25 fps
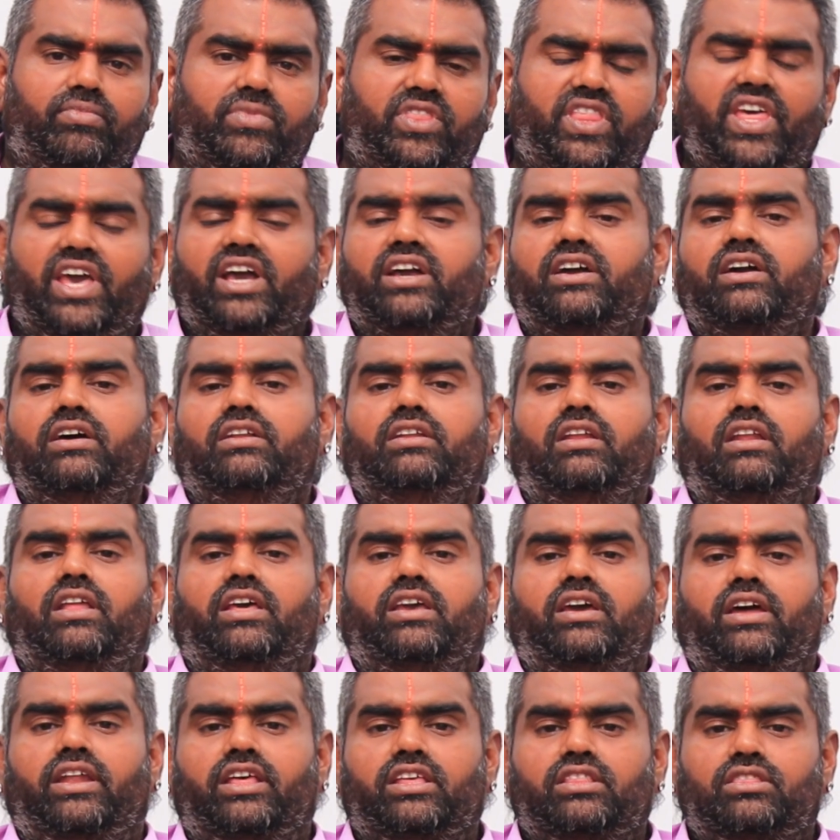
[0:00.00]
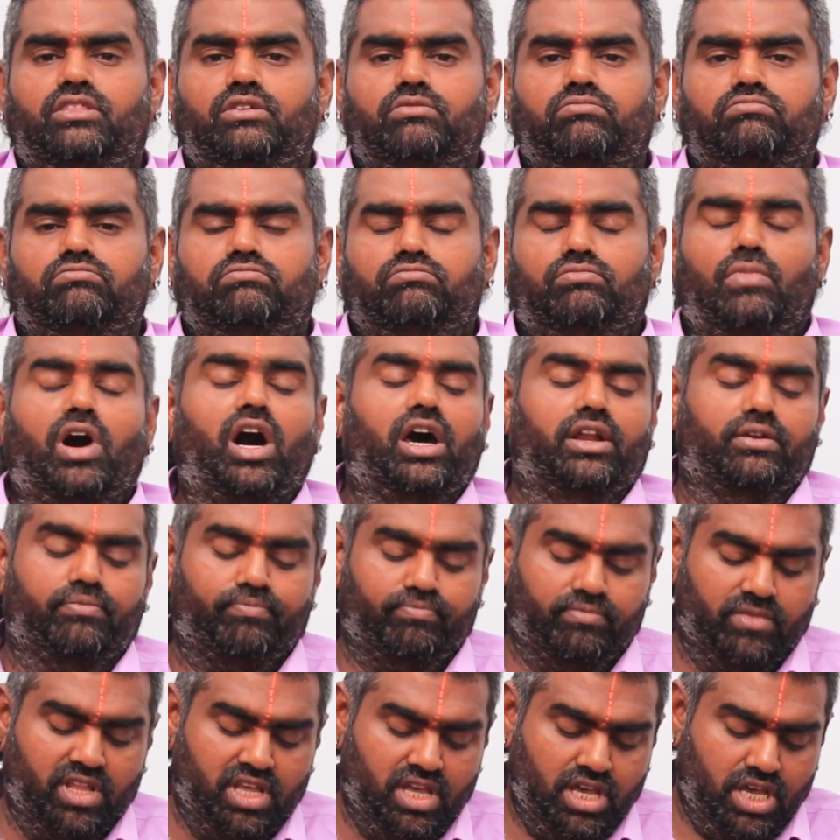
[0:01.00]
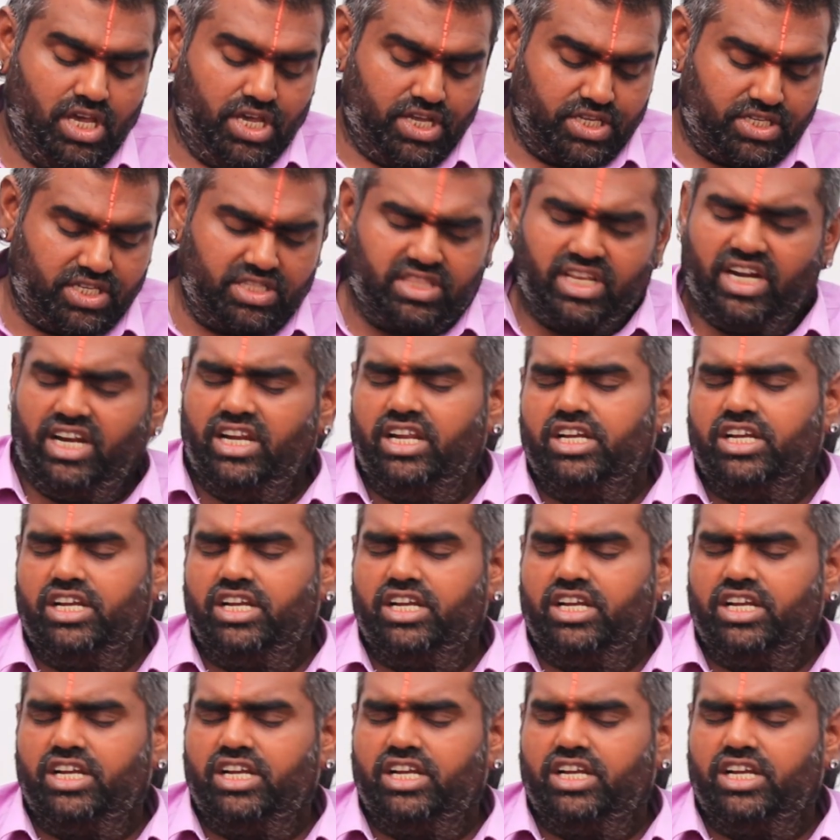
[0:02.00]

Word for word: தேக்க நிலை அனைத்தும் மாறும் சித்திரை